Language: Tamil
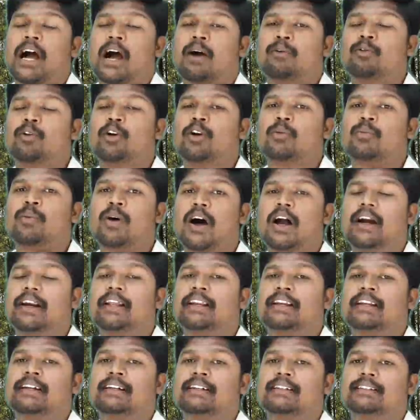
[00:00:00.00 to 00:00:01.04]
அவரோட
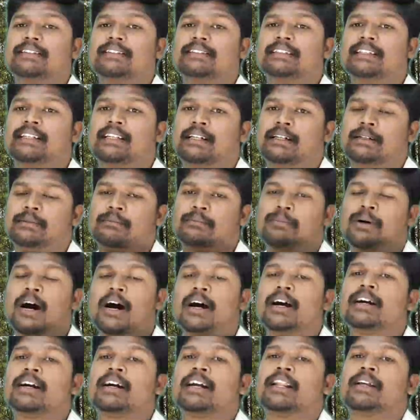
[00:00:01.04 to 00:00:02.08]
பாடியில் சில
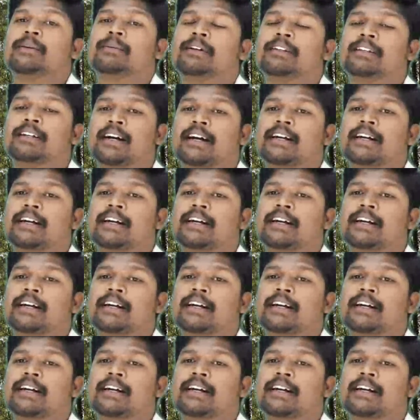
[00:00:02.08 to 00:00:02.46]
பாகங்களையும் அது